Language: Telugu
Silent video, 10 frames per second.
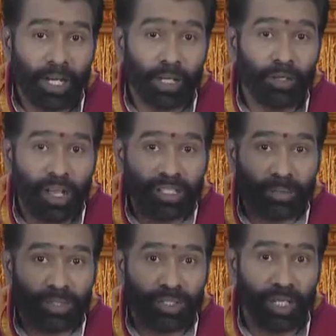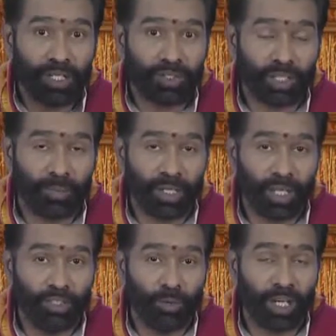మనలను నాశనము చేయుచున్నవి
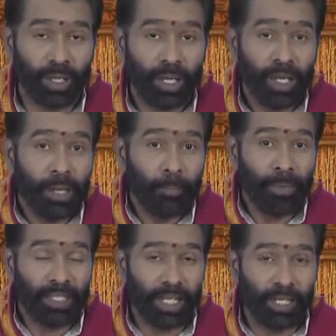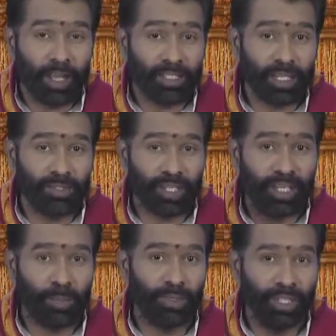అందువలన మనల్ని నాశనం
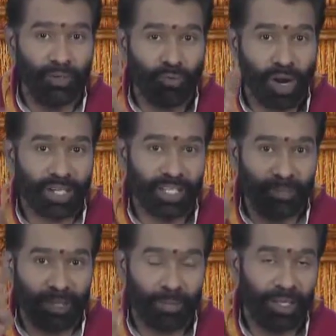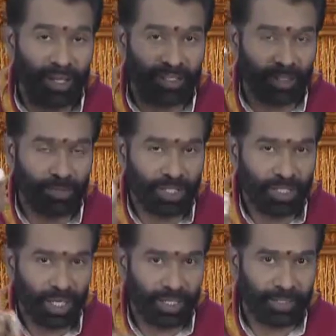చేయకముందే వాటిని మనమే నాశనం
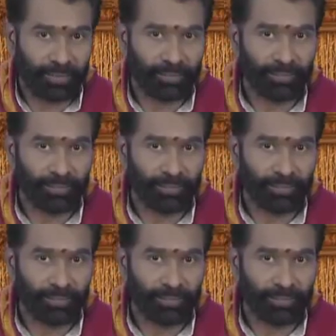చేయాలి